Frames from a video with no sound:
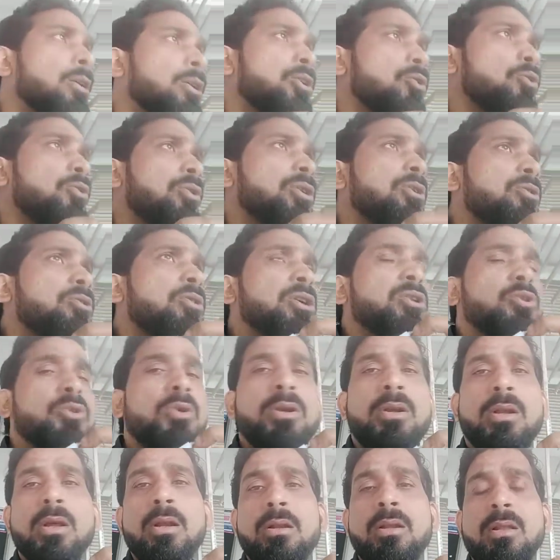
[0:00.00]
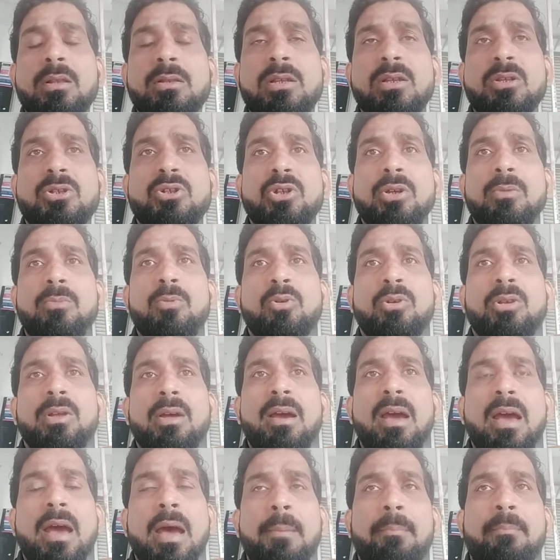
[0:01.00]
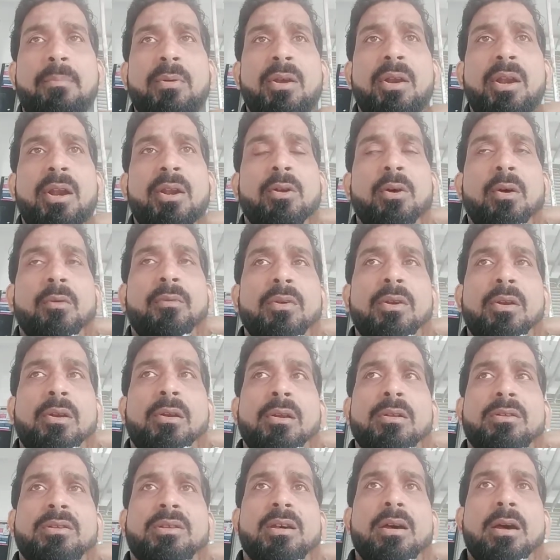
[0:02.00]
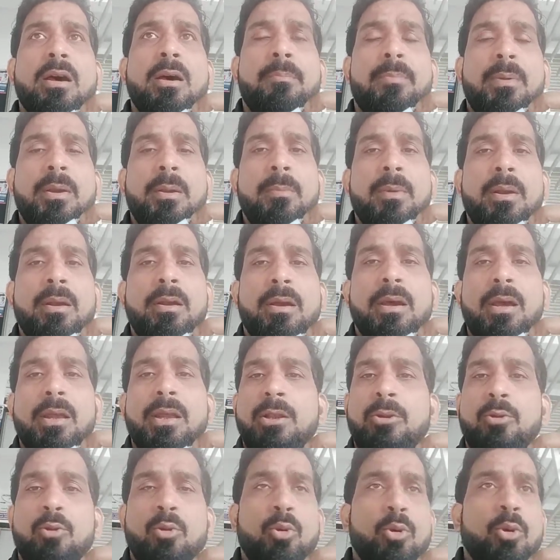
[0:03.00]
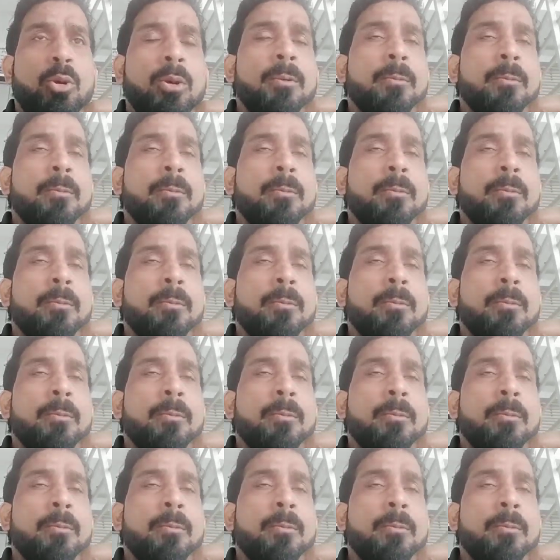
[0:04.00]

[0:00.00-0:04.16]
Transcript: क्योंकि इनका जो इंटरनल सिस्टम होता है ऐप पे रेट ऑफ़ इंटरेस्ट का पेमेंट का ये तो